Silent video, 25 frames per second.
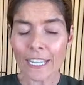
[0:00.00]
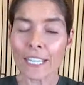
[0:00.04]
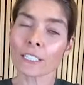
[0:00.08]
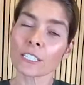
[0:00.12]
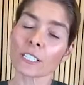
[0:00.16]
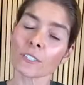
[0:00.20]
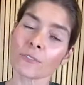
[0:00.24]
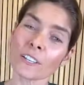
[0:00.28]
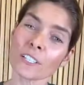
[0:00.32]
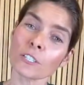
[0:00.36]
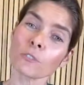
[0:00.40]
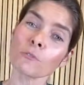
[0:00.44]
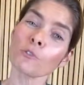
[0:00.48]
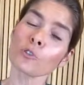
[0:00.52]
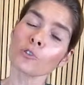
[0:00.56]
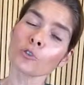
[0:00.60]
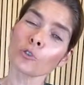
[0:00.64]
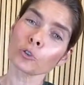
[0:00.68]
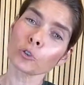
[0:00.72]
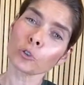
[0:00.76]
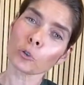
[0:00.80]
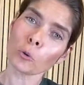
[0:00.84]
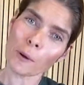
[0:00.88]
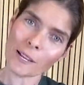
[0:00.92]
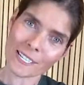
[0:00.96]
E vocês fazem um
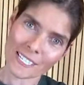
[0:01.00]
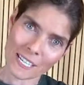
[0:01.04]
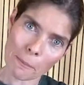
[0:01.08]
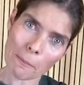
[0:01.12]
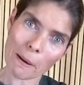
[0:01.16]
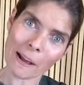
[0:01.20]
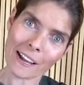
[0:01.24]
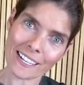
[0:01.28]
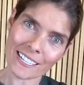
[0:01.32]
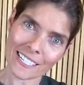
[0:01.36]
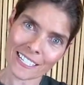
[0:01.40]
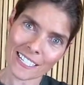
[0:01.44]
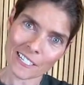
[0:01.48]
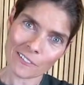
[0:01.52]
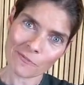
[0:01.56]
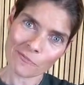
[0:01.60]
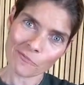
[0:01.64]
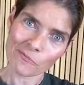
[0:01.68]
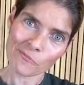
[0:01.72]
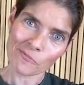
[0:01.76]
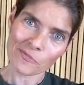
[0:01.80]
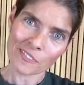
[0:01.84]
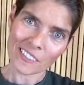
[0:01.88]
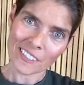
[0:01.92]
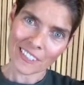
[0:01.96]
risoto com essa base.
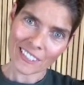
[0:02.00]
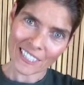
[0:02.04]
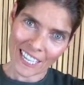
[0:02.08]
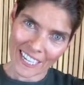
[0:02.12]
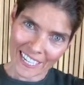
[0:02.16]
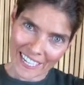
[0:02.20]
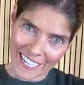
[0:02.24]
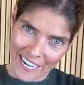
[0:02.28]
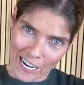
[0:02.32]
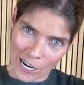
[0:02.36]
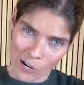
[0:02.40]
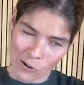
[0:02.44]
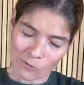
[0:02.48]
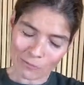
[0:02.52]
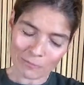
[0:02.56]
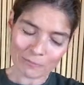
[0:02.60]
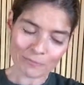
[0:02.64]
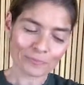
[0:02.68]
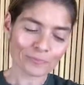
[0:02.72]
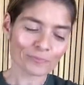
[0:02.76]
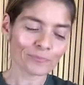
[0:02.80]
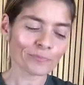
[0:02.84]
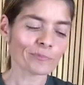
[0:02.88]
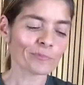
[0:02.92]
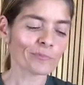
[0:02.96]
Tá legal?